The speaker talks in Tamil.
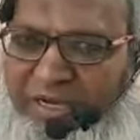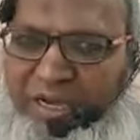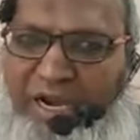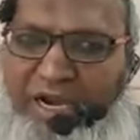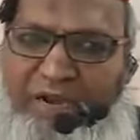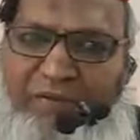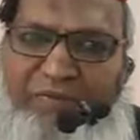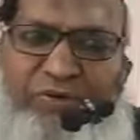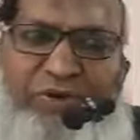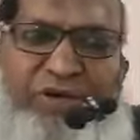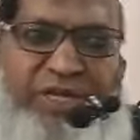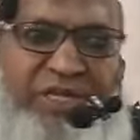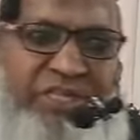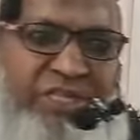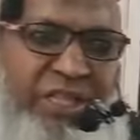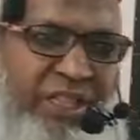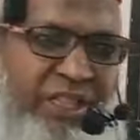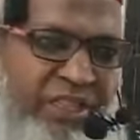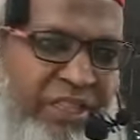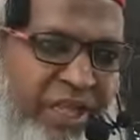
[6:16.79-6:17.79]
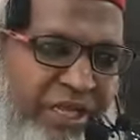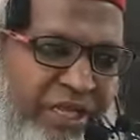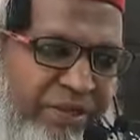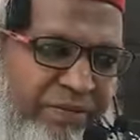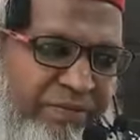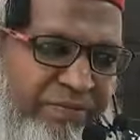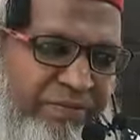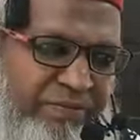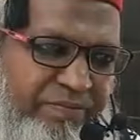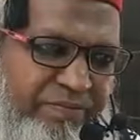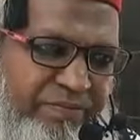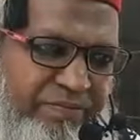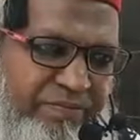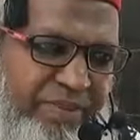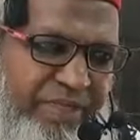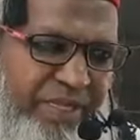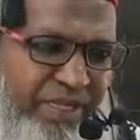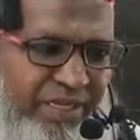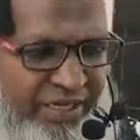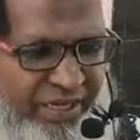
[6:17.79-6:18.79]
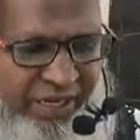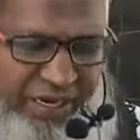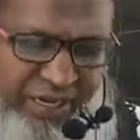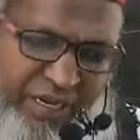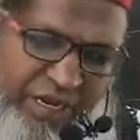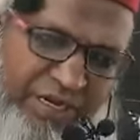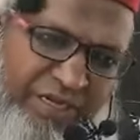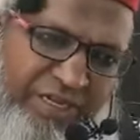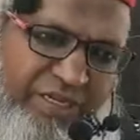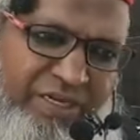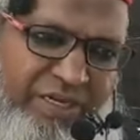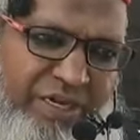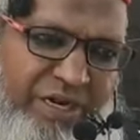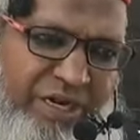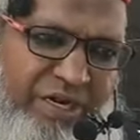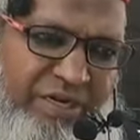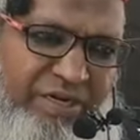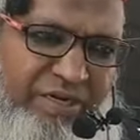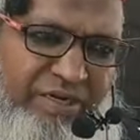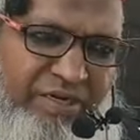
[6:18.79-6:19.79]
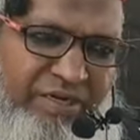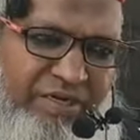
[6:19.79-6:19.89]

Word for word: நான் அவனுடைய தந்தை என்னை அடிக்கிறான்